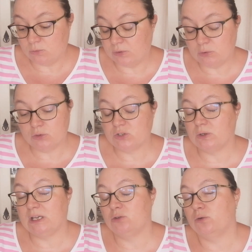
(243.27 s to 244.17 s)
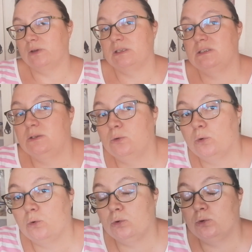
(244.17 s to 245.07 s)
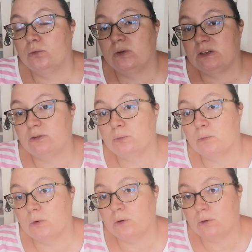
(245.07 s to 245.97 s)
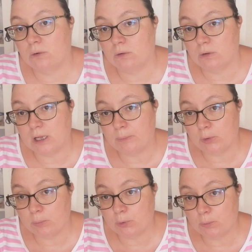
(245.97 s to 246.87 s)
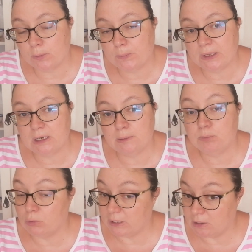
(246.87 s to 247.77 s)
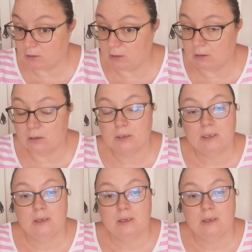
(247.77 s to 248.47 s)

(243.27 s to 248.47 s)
nous fait 290 euros de vêtements à proprement parler pour l'école.